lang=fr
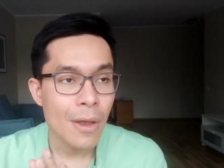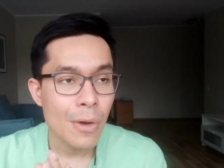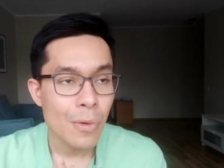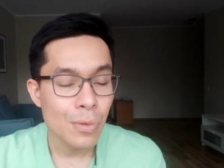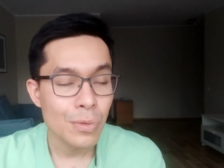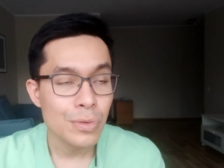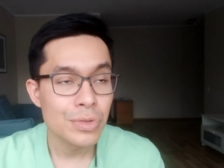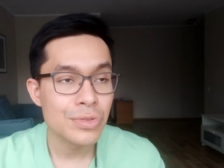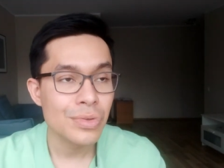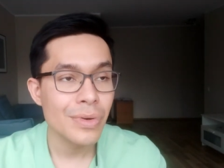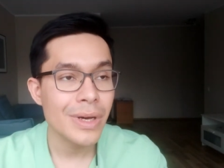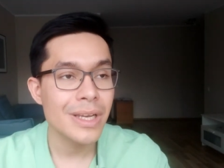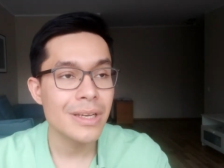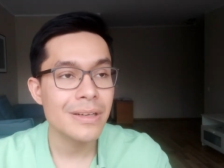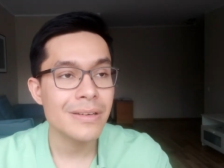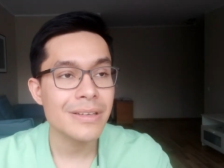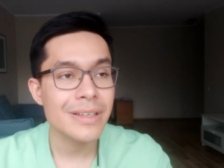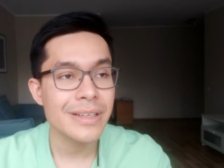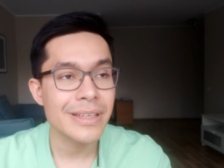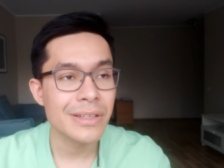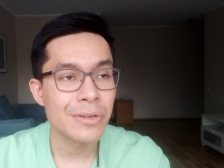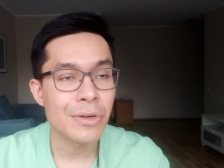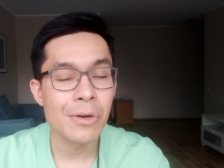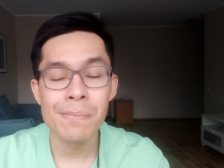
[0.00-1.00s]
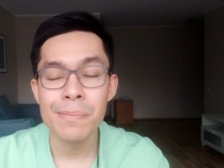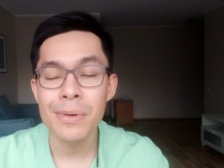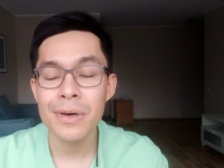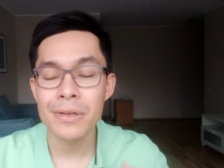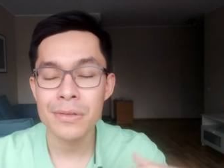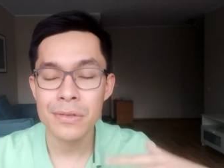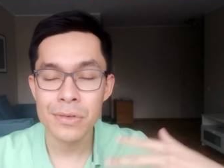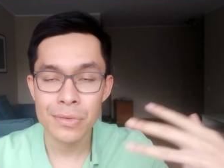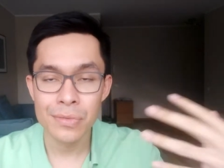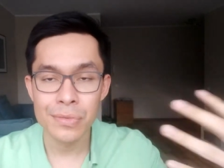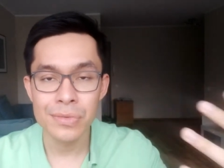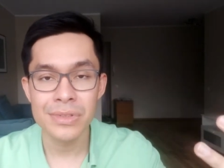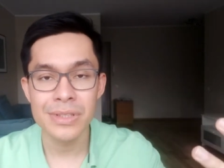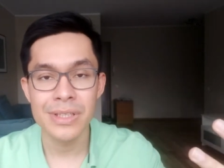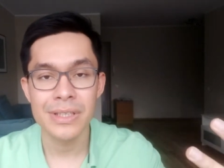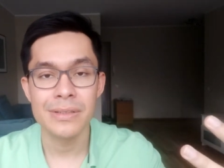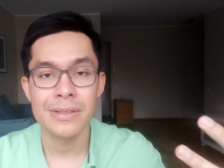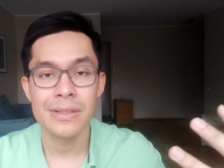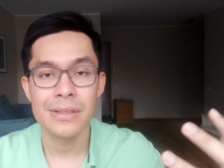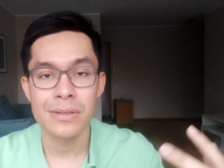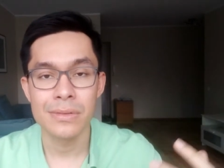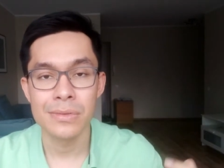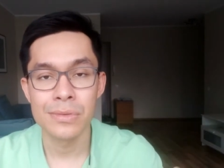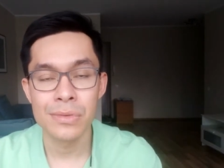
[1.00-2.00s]
ou soit alors ils reportent tout
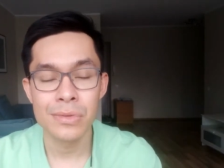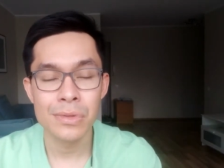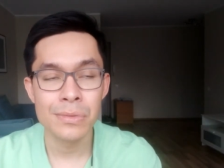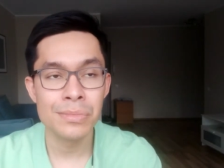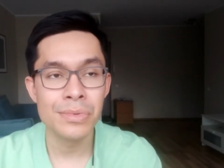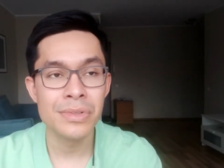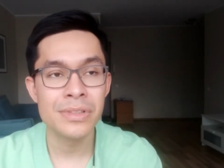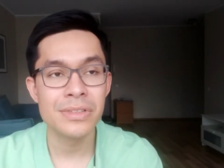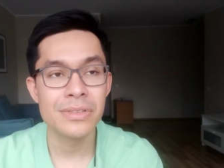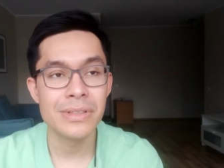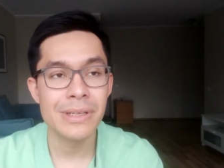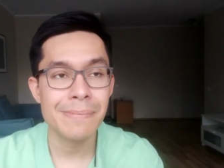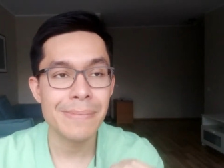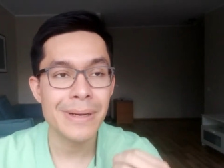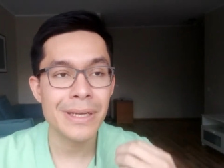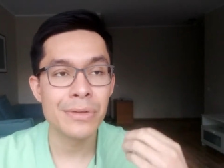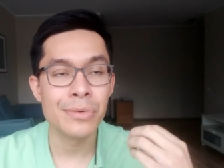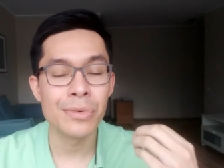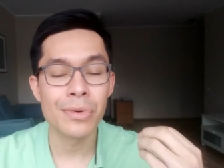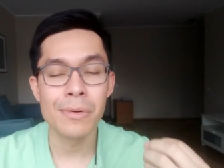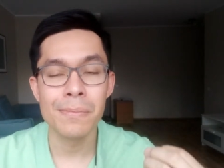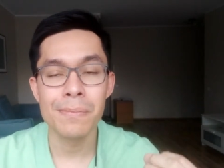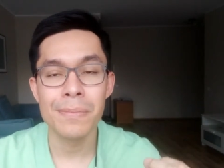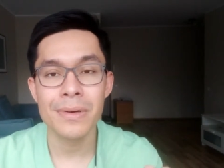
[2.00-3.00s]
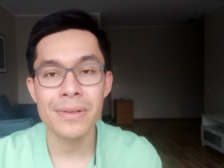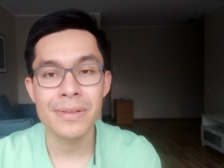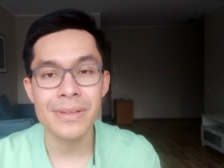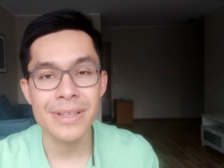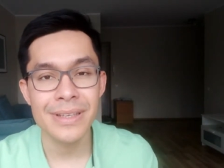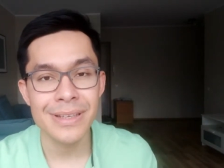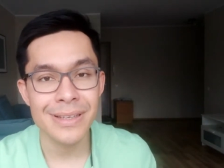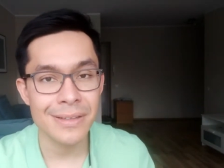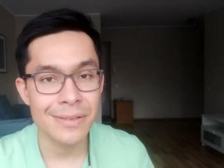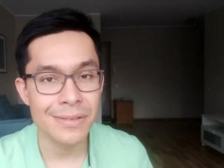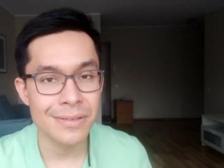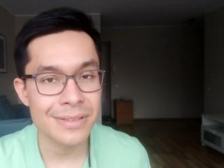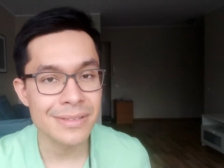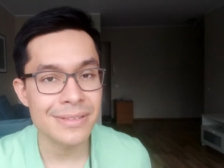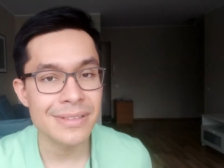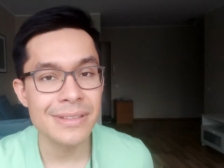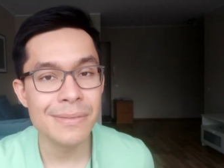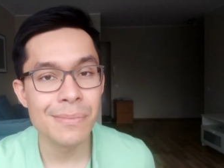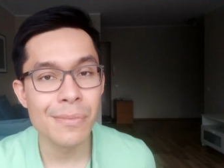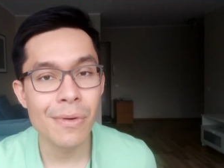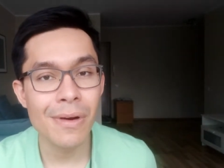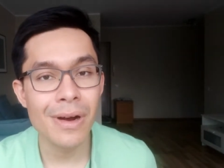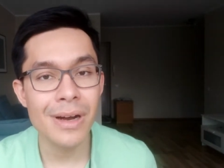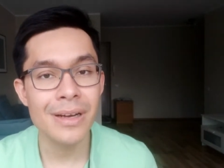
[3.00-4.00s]
ça. Donc le but ce n'est pas de reporter dans
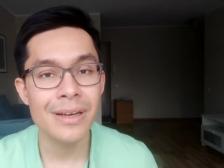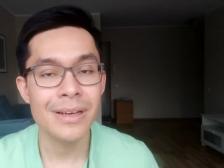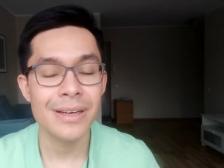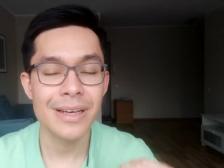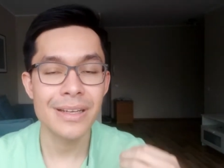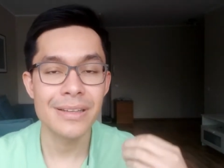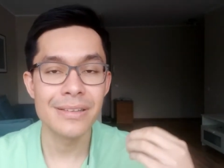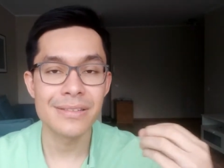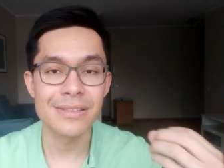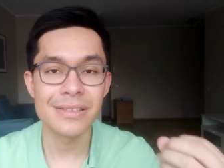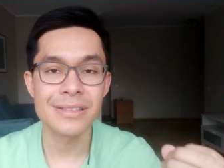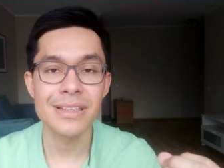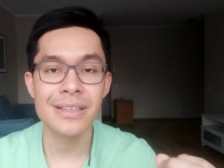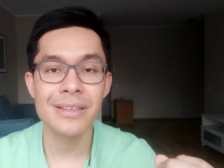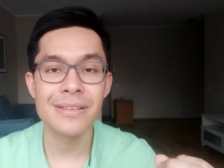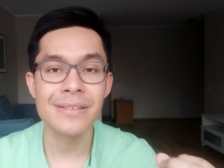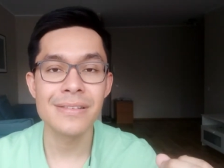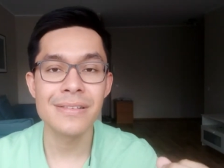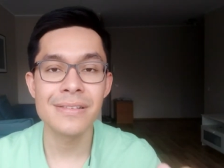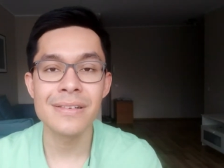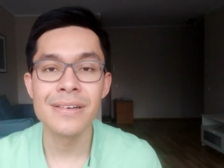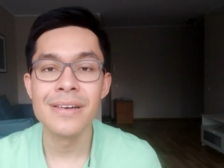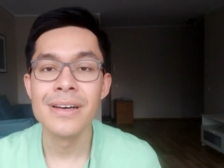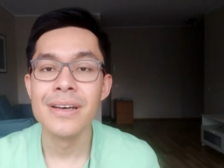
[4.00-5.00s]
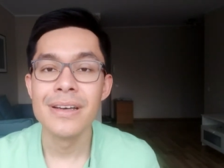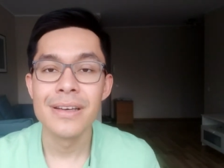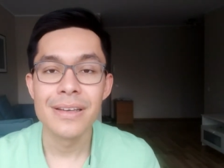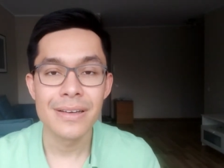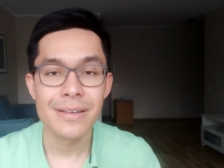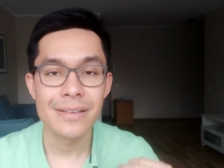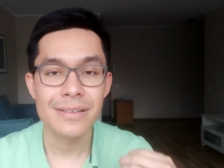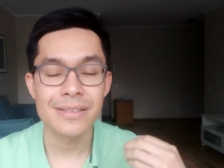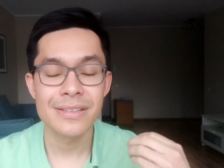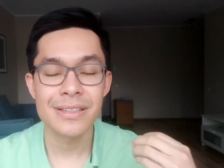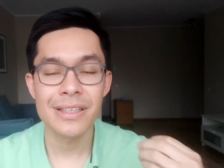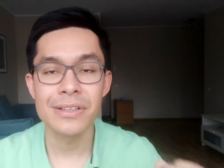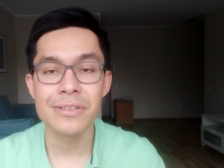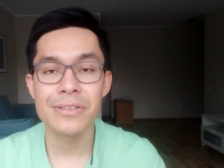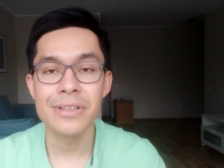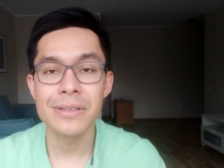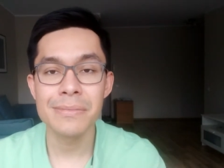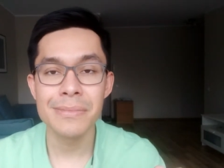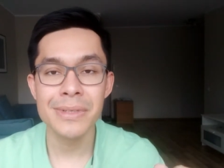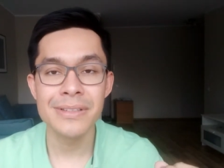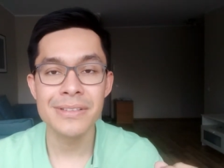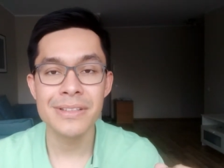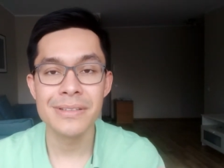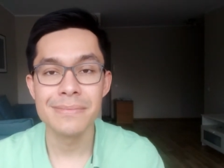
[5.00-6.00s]
6 mois, dans un an, dans un an et
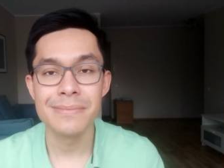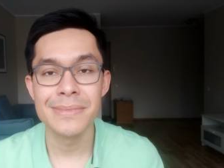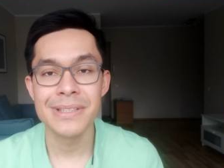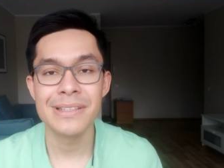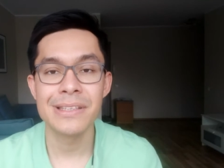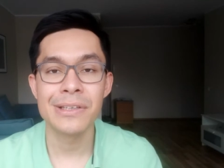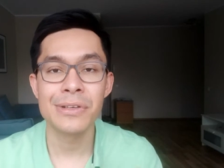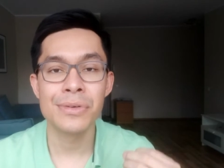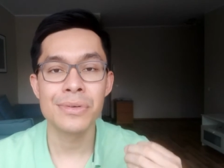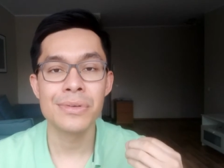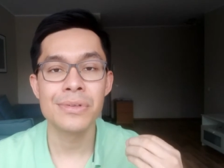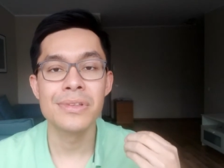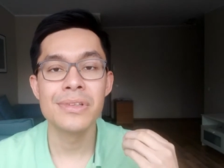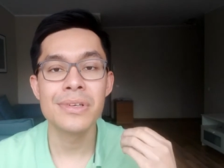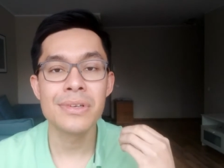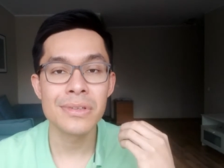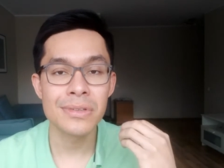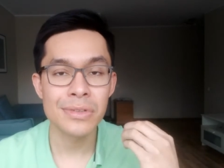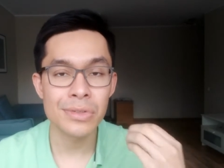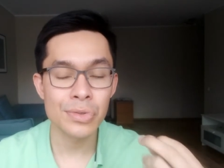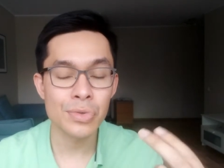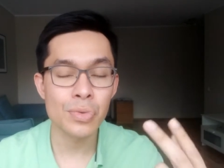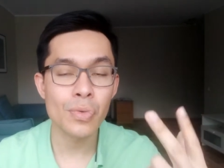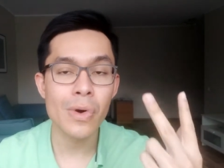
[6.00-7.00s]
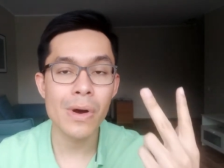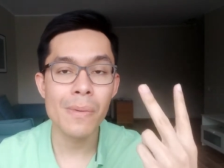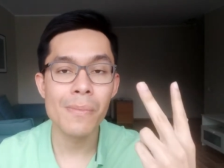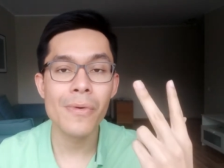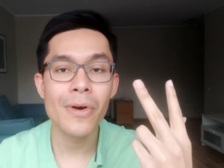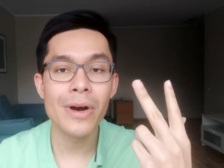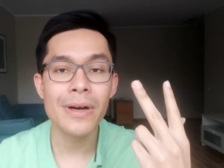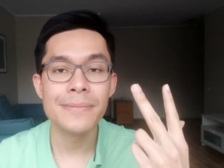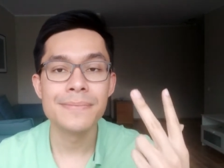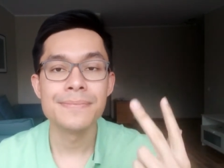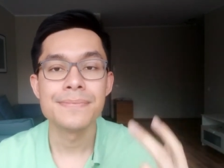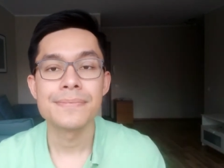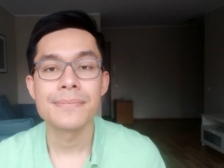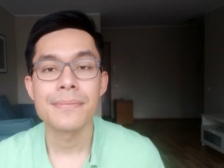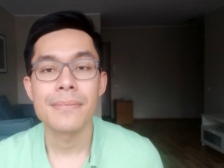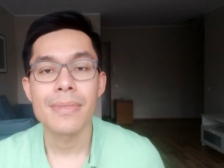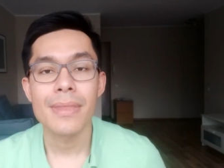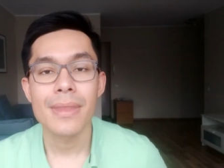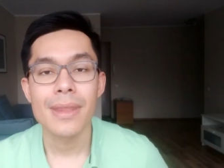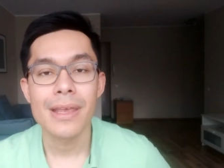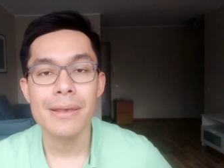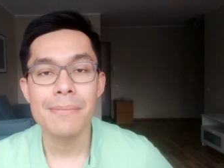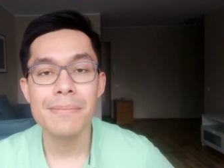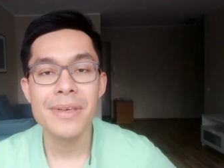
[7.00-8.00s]
demi, mais c'est que dans 3 mois,
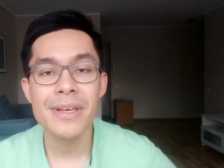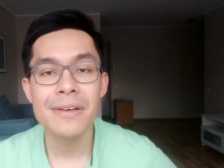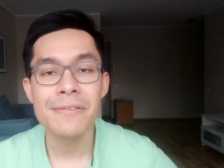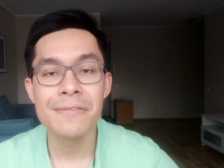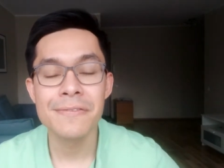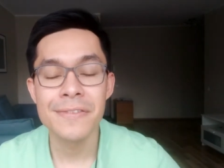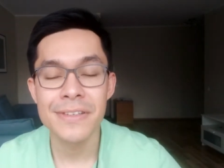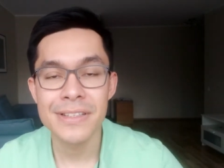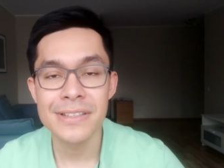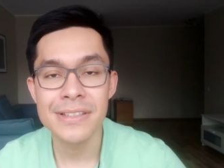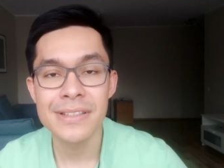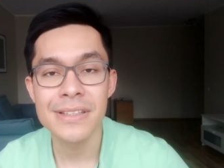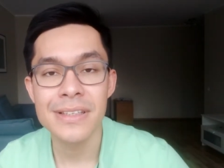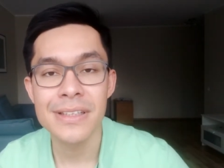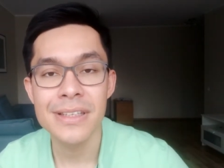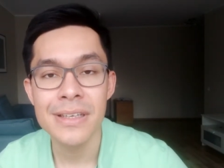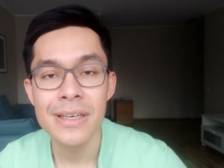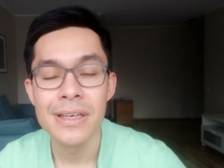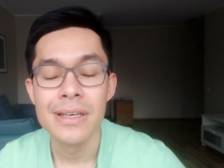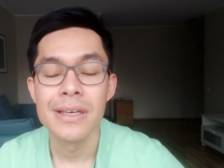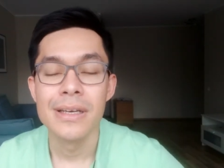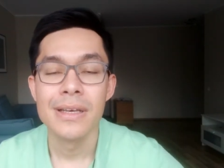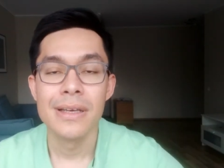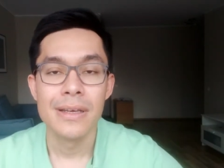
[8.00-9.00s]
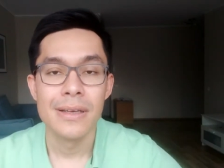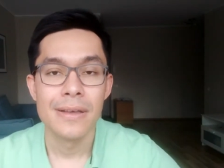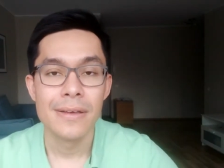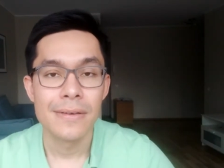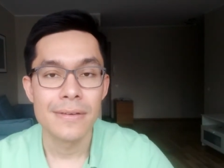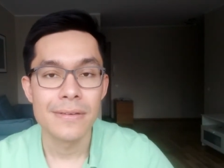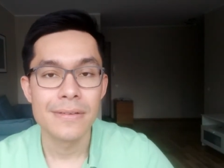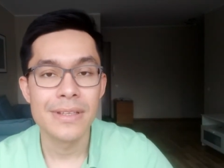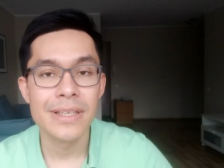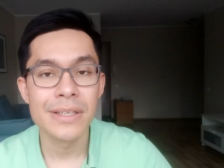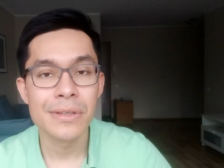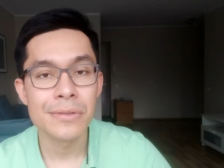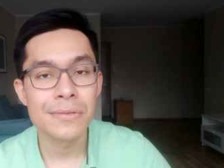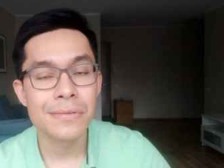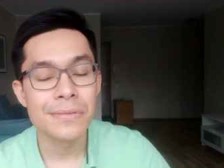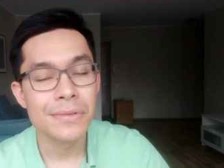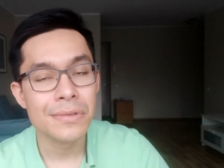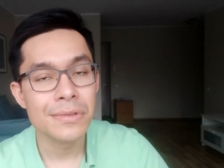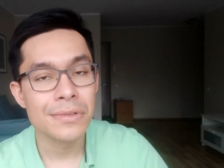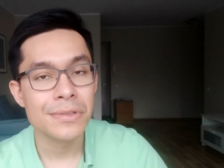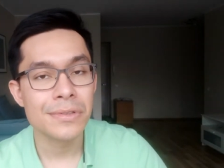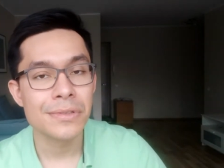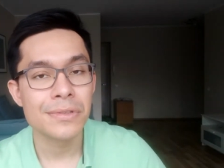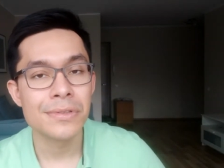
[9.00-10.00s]
eh bien vous fassiez des
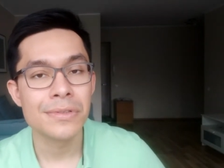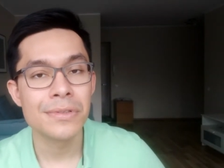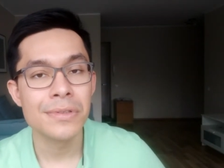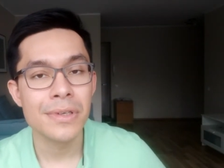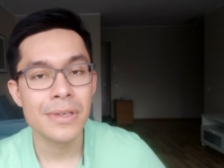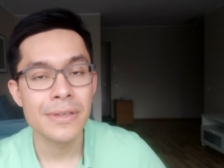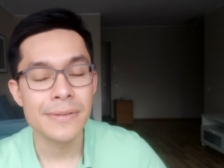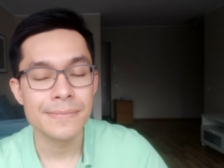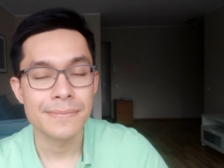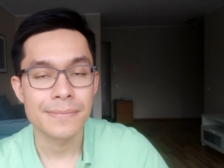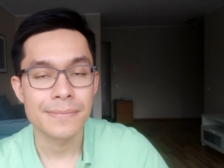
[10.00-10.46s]
revenus sur